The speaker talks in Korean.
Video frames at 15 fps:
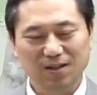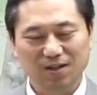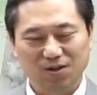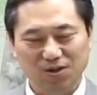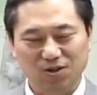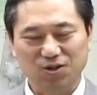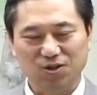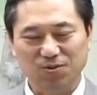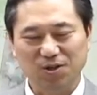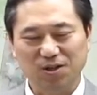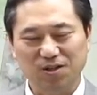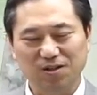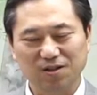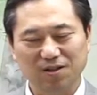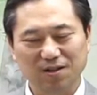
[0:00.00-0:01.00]

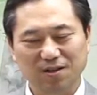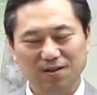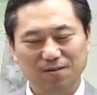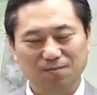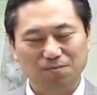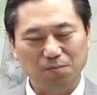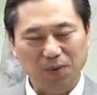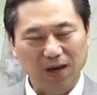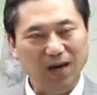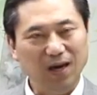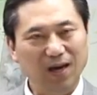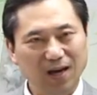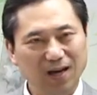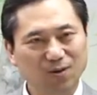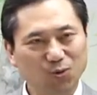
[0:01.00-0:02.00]
어쩌면은
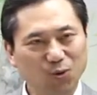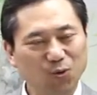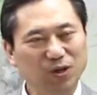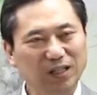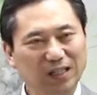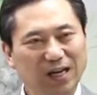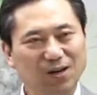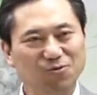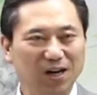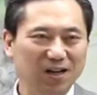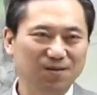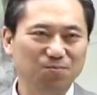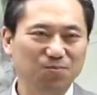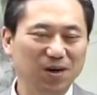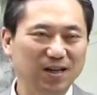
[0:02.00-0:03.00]
배독이라고 하는
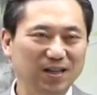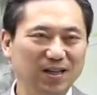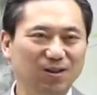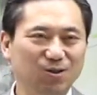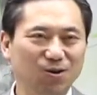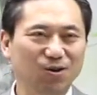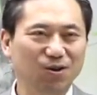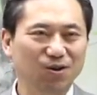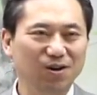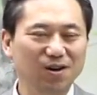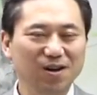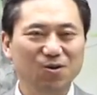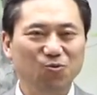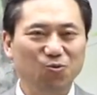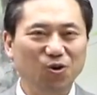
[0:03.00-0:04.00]
말이 더
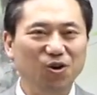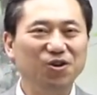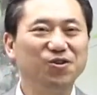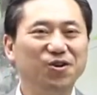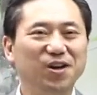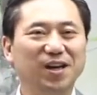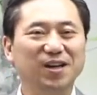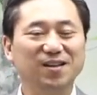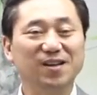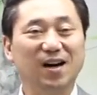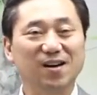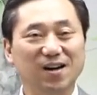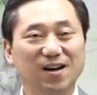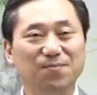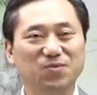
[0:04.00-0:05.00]
원어에는
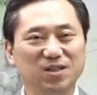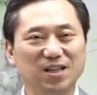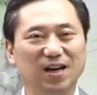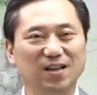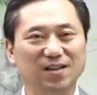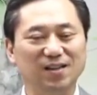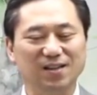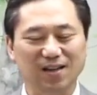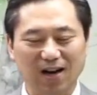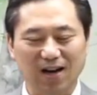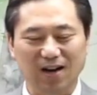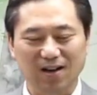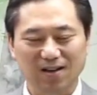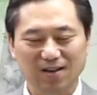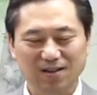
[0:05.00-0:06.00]
가깝지
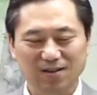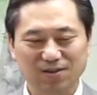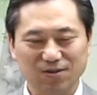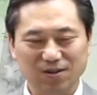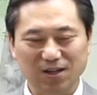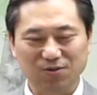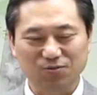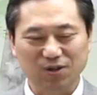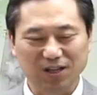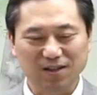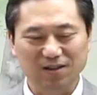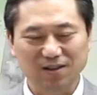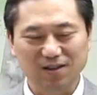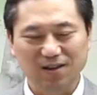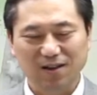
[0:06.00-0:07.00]
않을까. 그러나
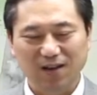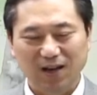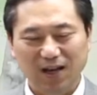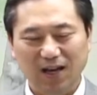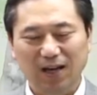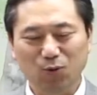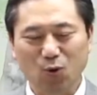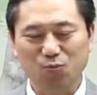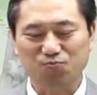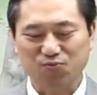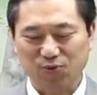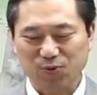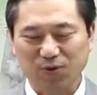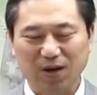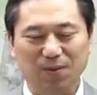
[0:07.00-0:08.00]
우리는 해독
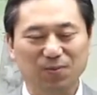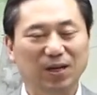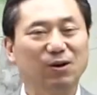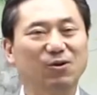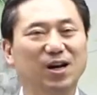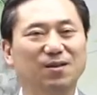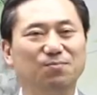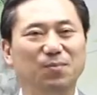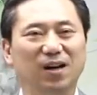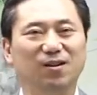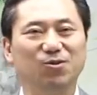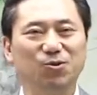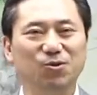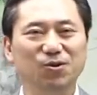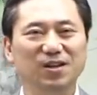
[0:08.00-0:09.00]
프로그램이라고 하는
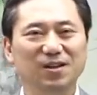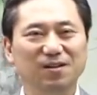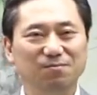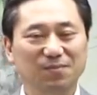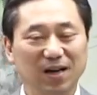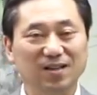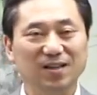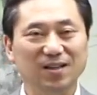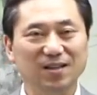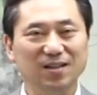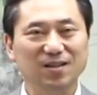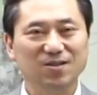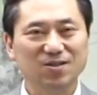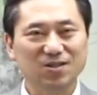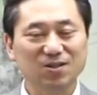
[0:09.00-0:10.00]
말도 많이
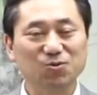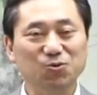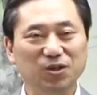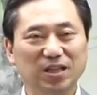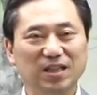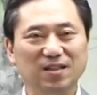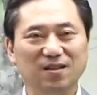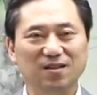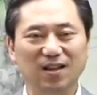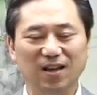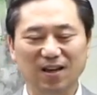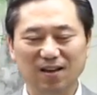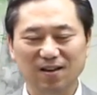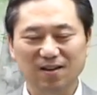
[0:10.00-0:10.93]
쓰고 있는데